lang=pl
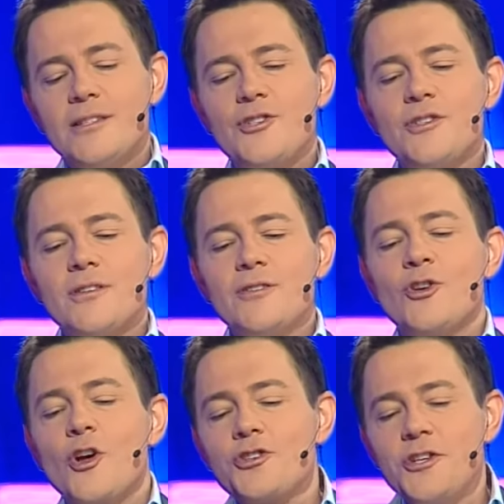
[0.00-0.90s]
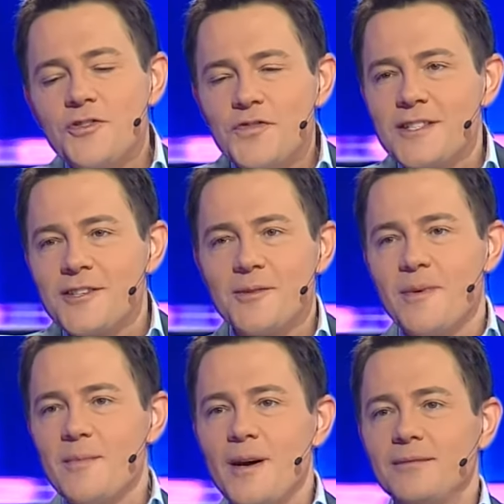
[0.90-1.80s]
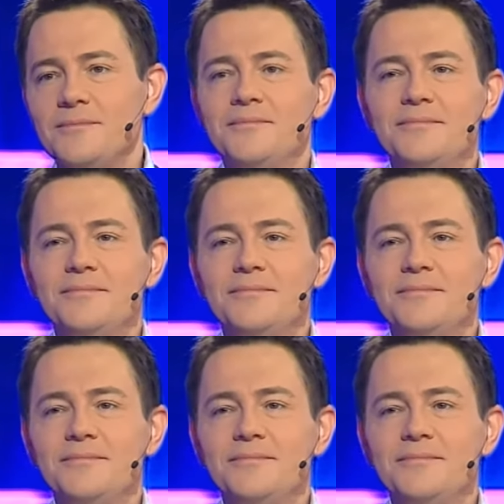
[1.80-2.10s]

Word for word: Znaczy, drożej niż wszystko, co pan ma.